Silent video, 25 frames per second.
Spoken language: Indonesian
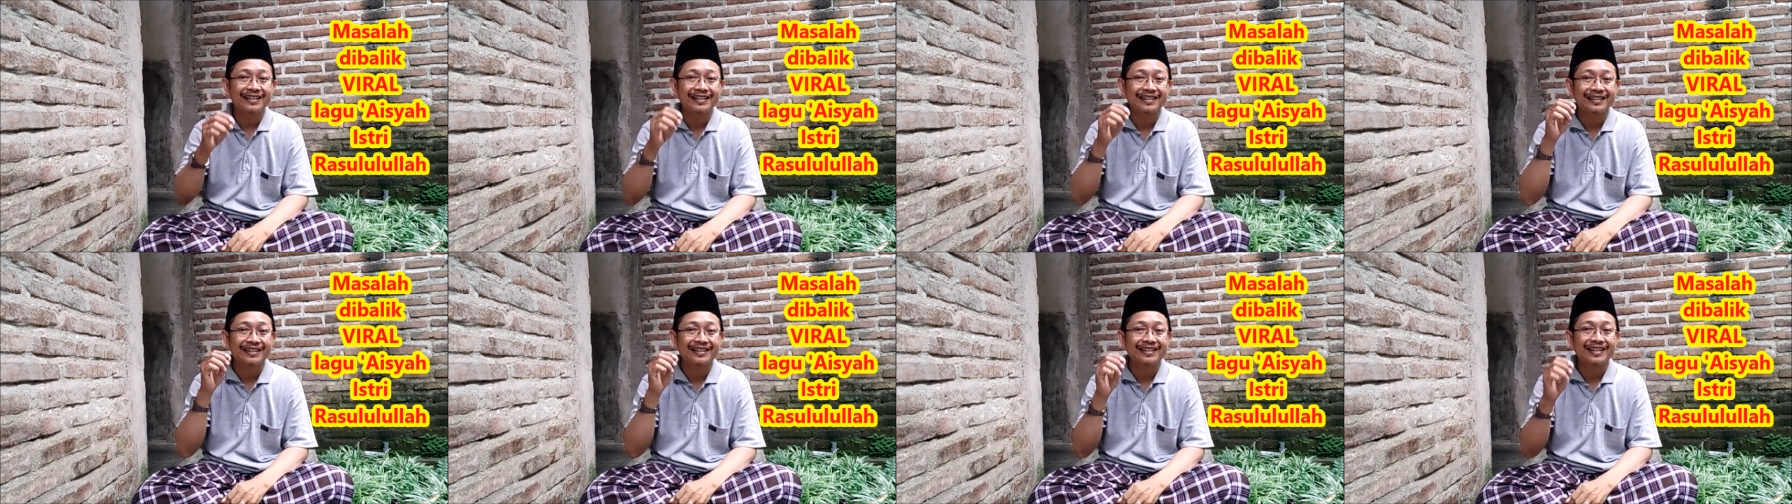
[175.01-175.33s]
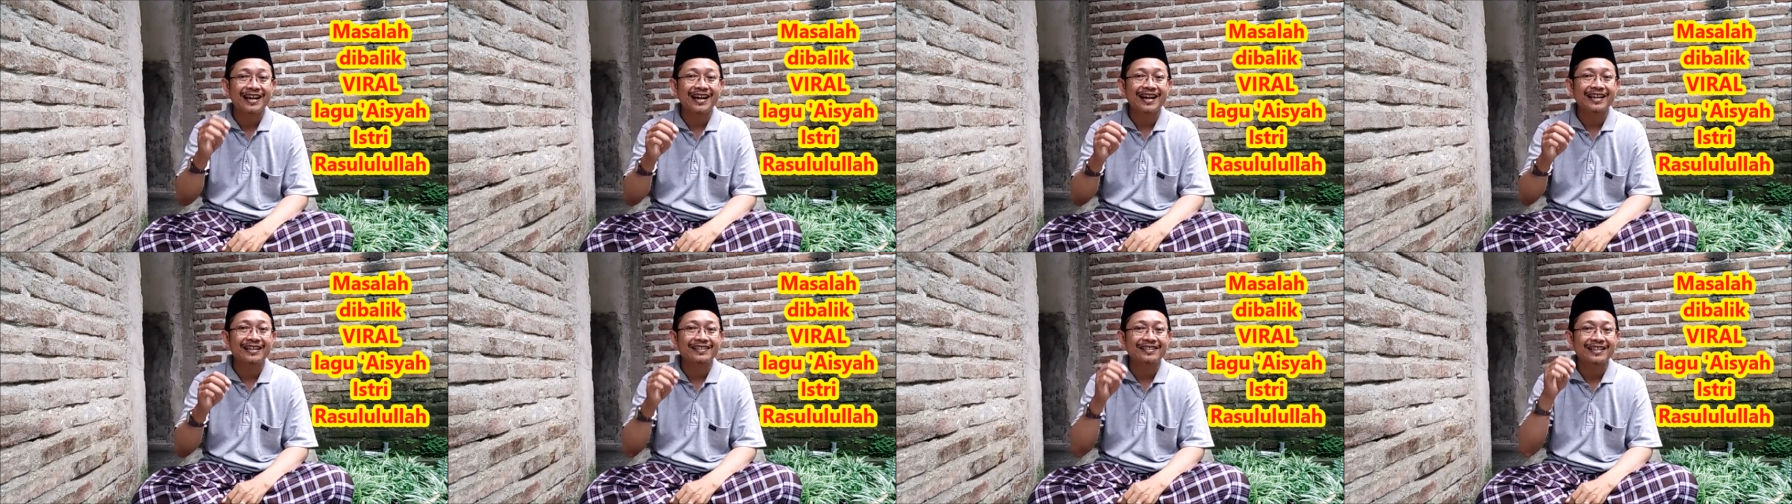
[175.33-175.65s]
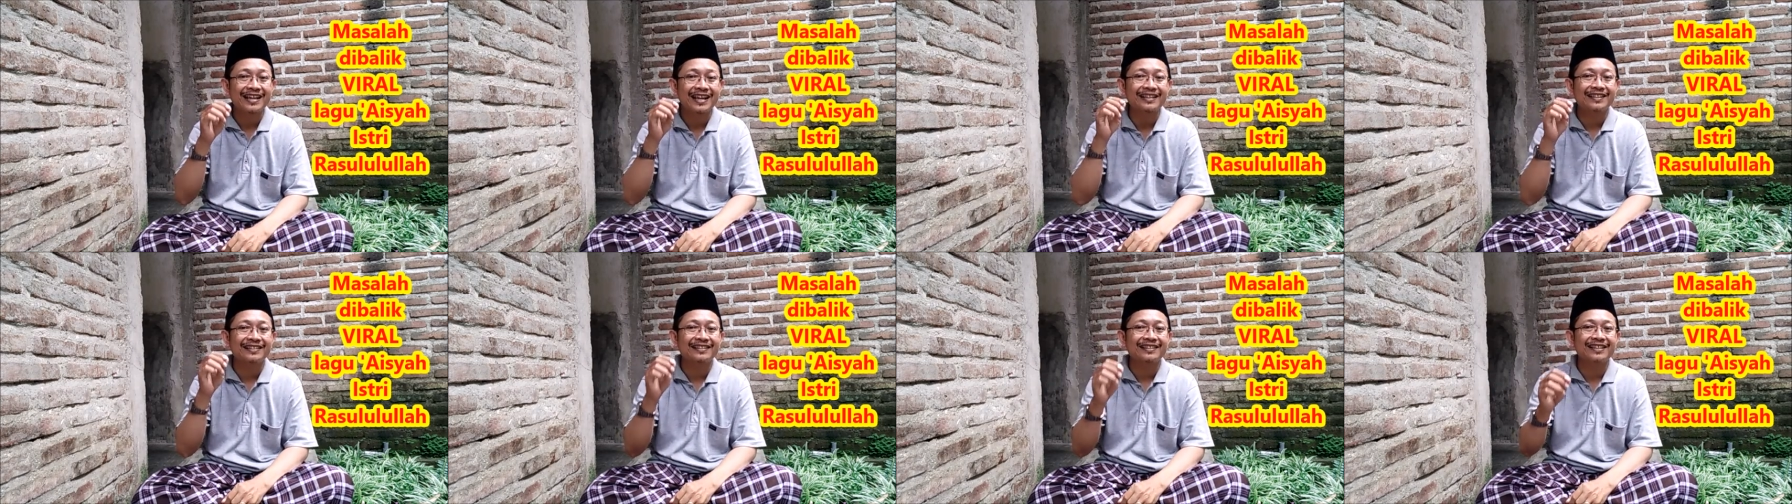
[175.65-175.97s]
indah
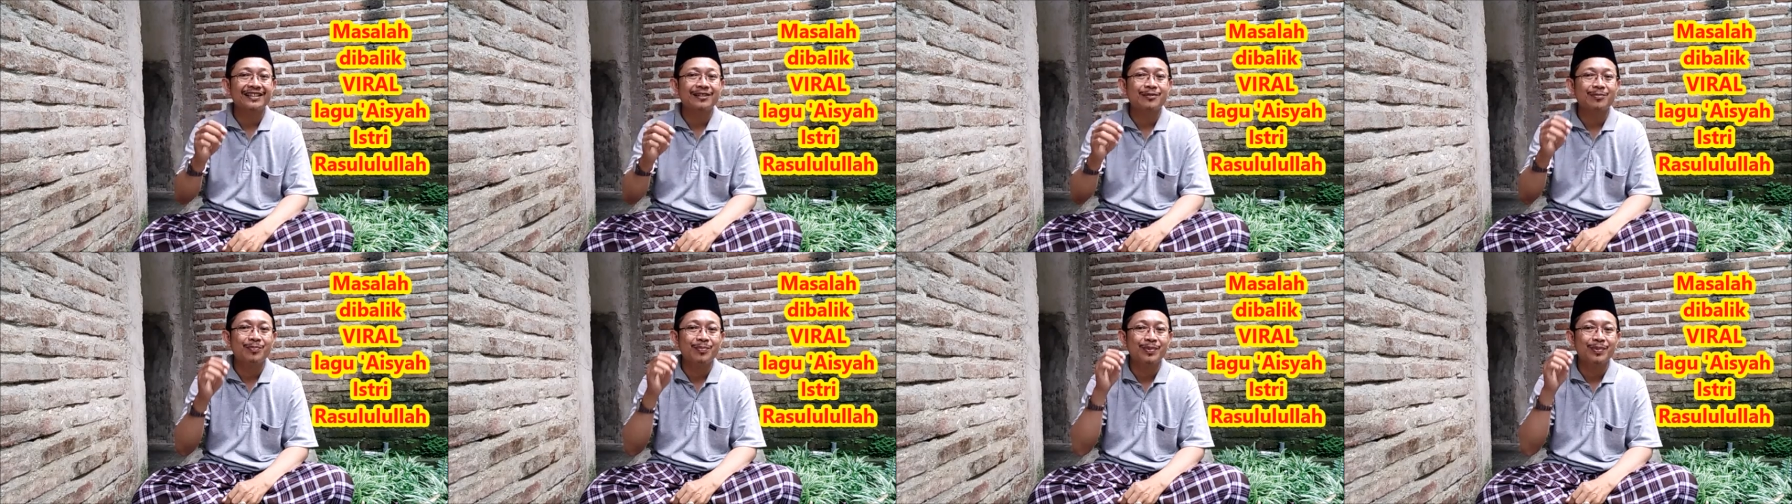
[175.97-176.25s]
cantik